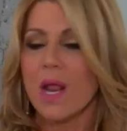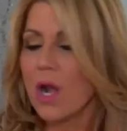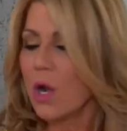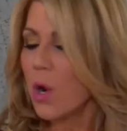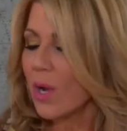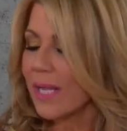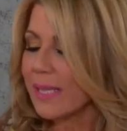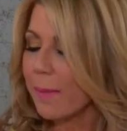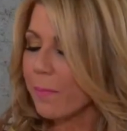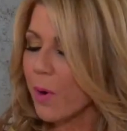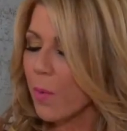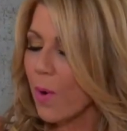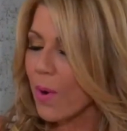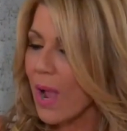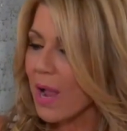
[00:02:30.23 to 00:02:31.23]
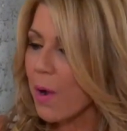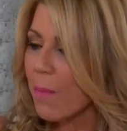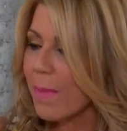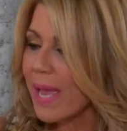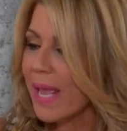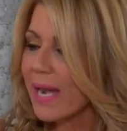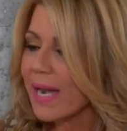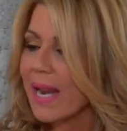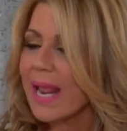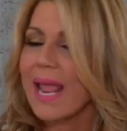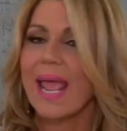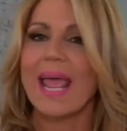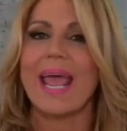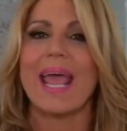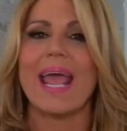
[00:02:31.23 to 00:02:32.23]
lo que te provoca comer
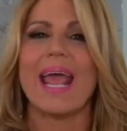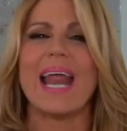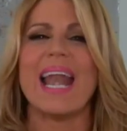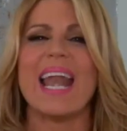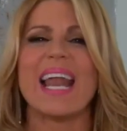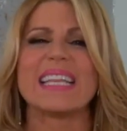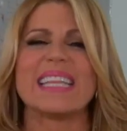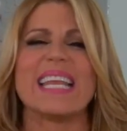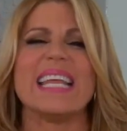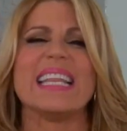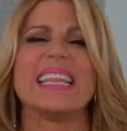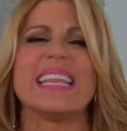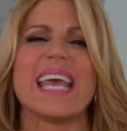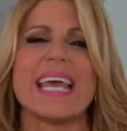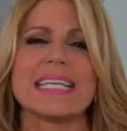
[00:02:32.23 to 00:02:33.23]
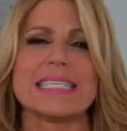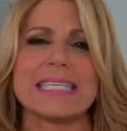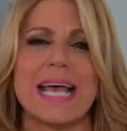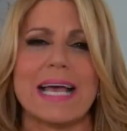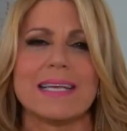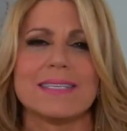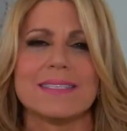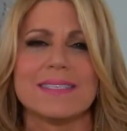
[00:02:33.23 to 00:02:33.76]
es la tristeza.